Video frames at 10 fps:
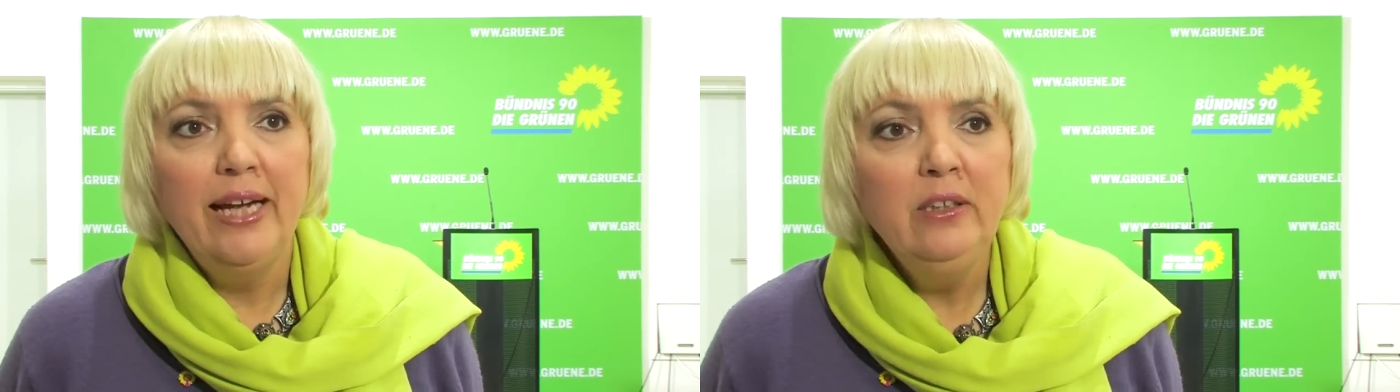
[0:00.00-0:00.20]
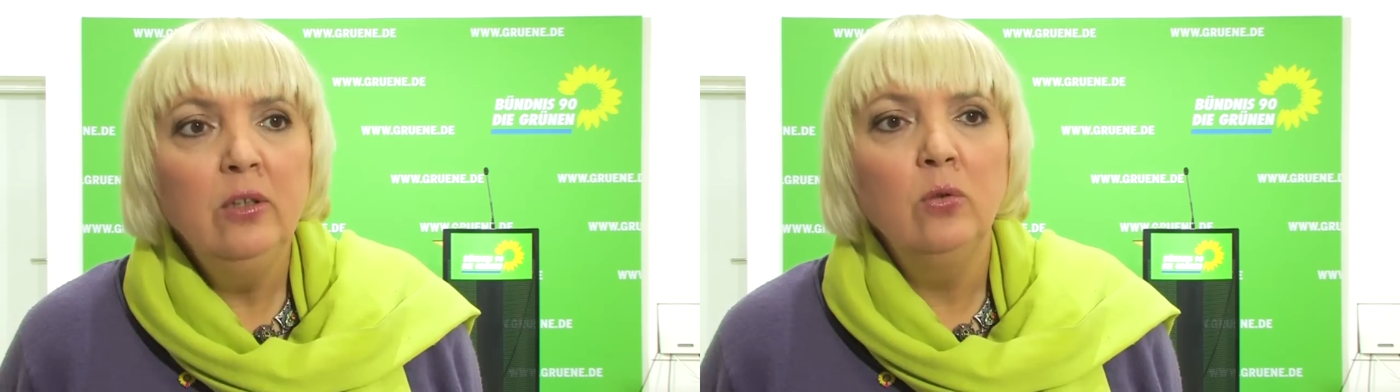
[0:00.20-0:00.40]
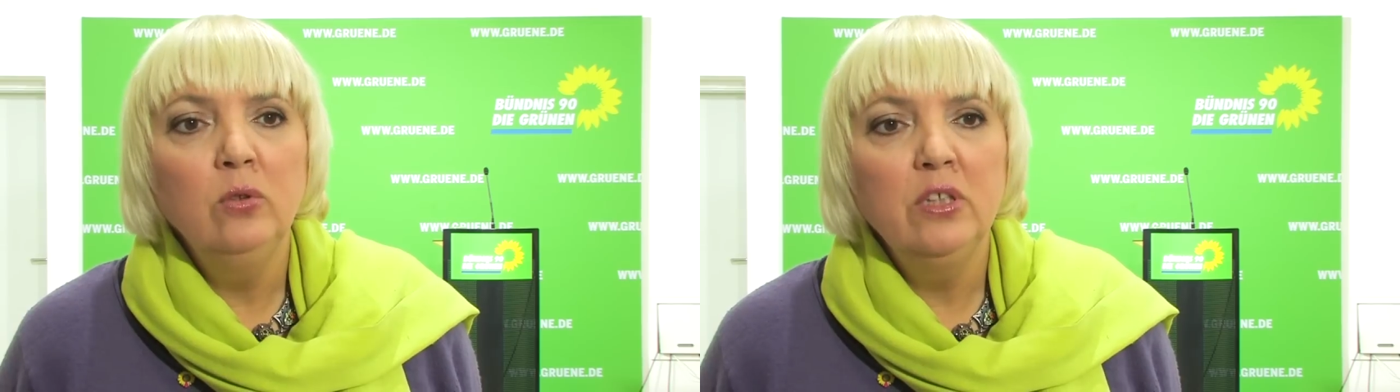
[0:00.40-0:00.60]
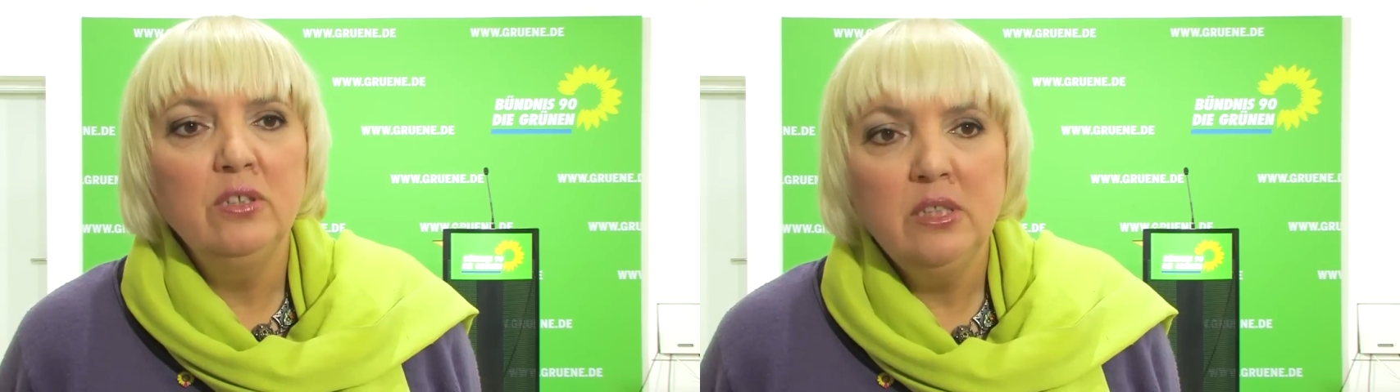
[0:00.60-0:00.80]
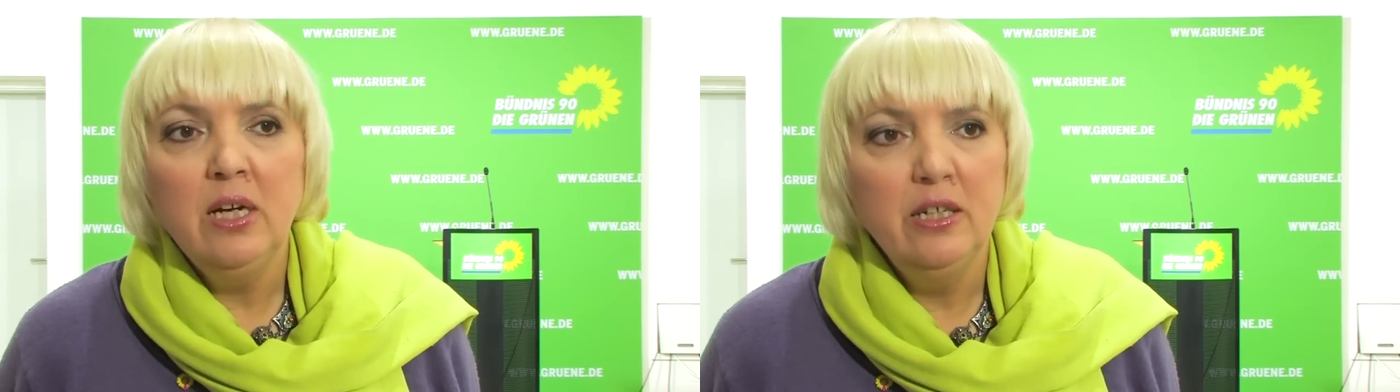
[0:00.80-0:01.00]
Änderung der
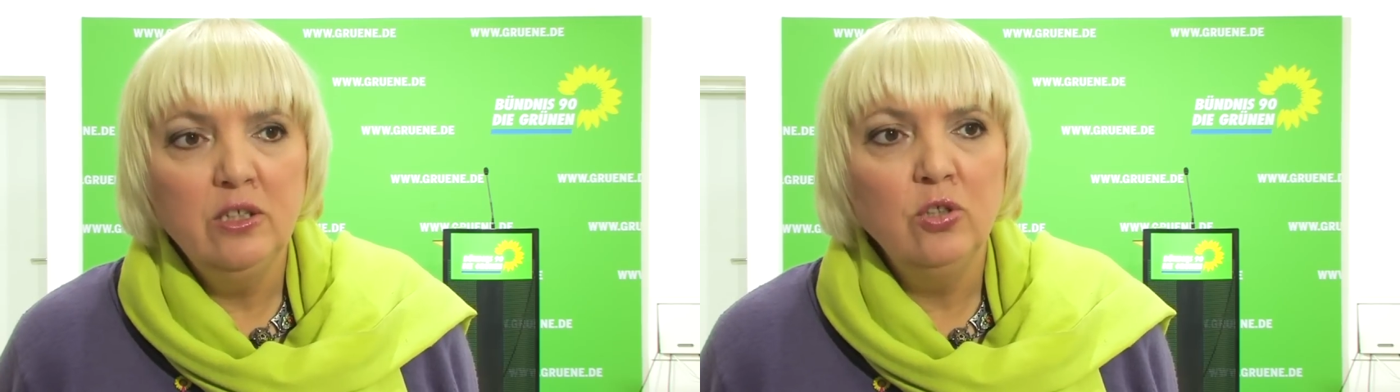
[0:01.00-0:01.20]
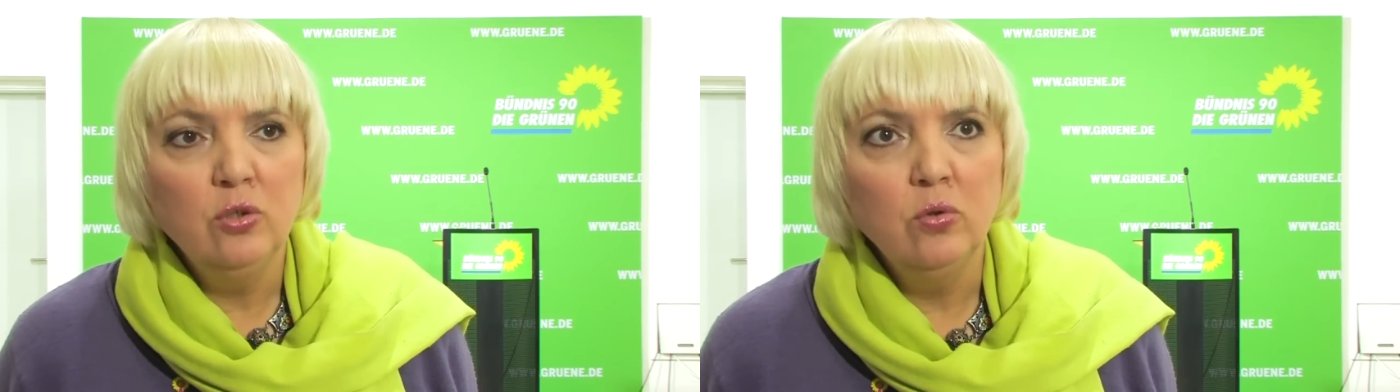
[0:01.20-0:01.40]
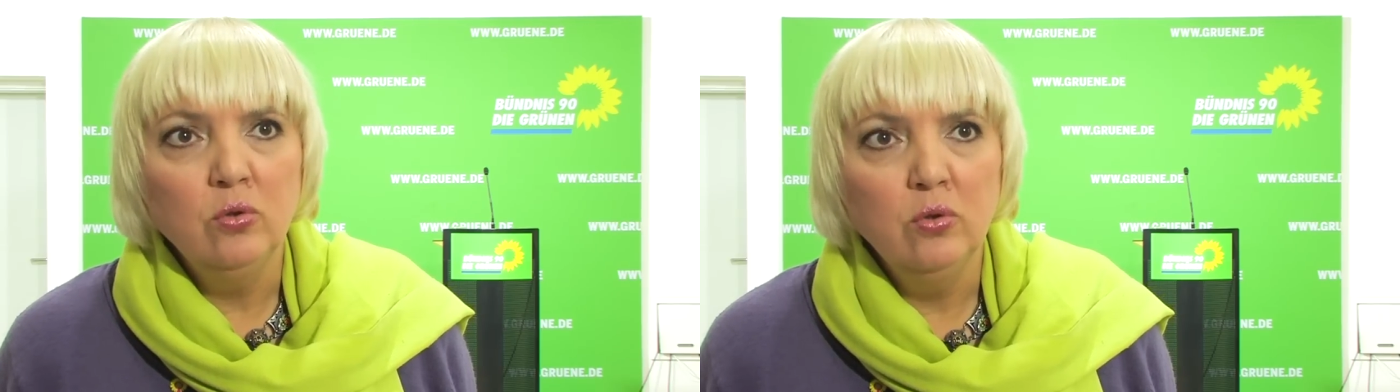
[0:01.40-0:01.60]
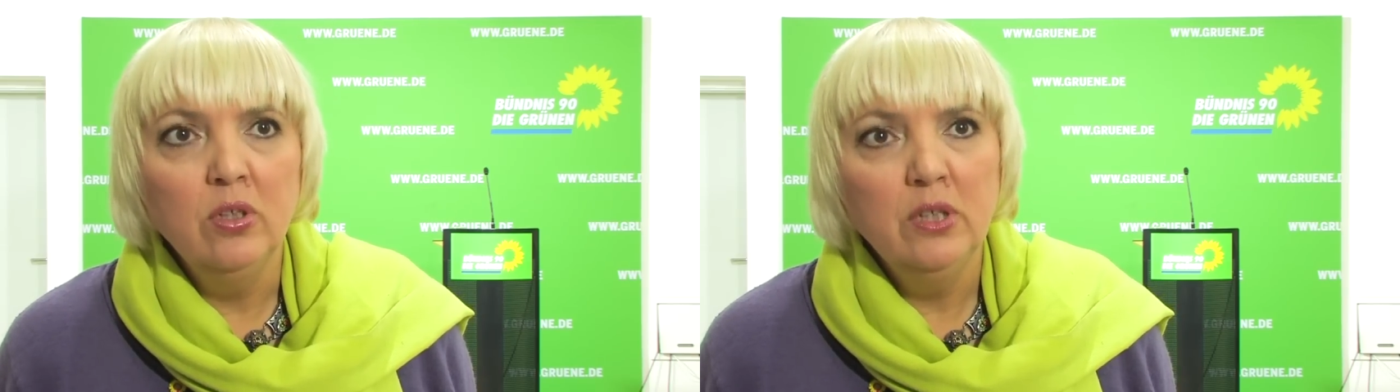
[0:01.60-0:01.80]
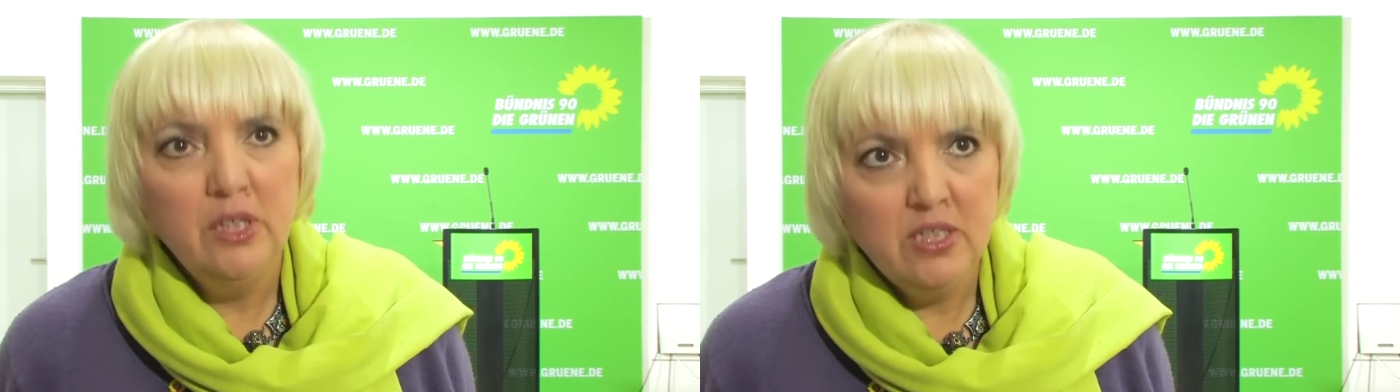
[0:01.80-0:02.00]

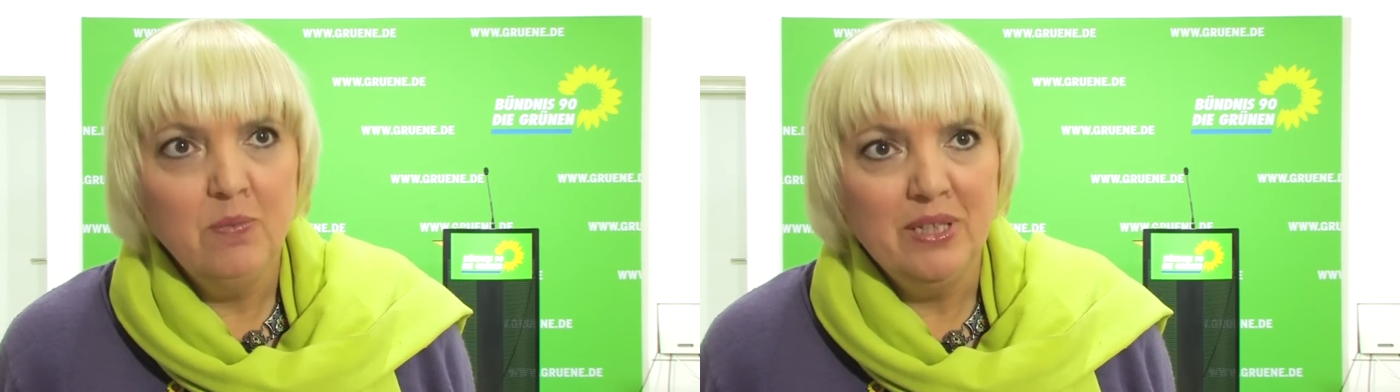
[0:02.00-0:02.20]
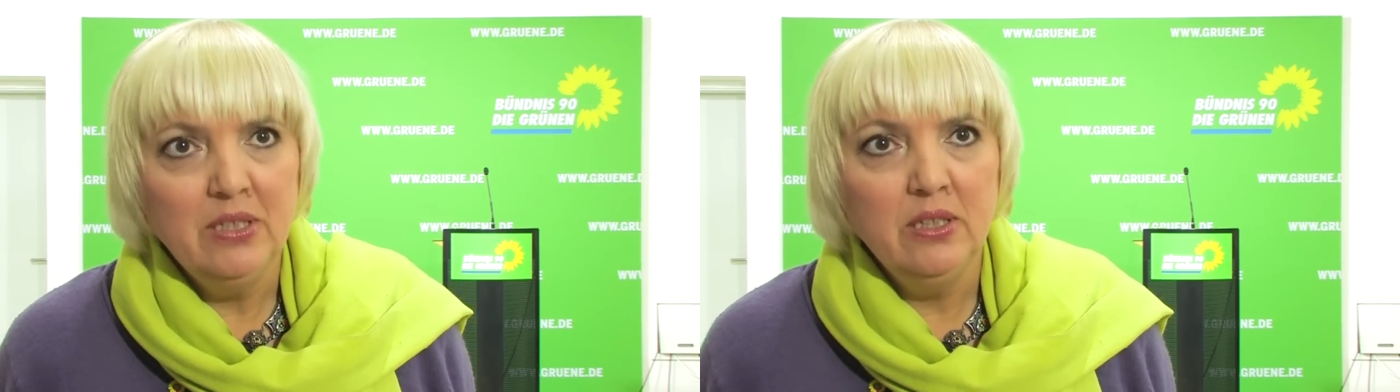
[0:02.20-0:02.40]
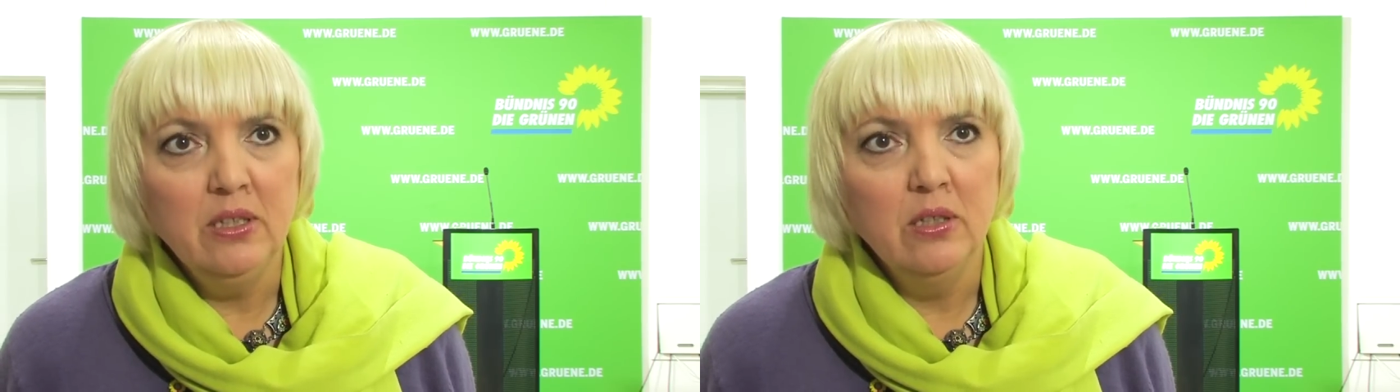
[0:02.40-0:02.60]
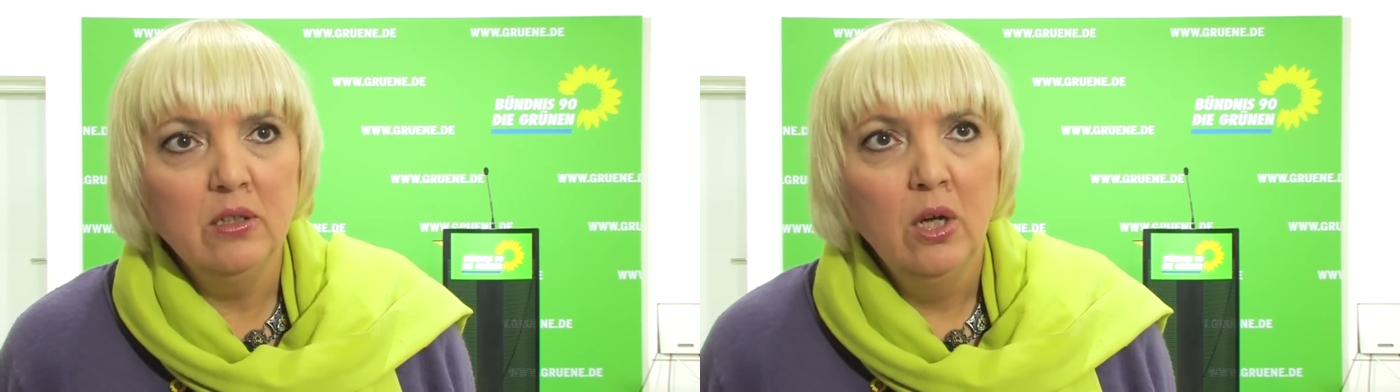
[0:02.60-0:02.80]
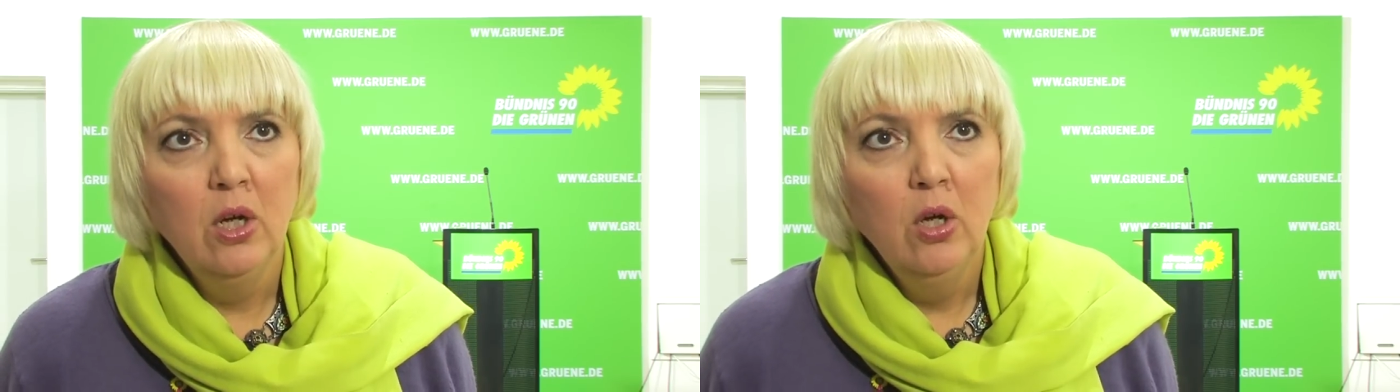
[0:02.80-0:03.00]
Sicherheitsstruktur nichts passiert.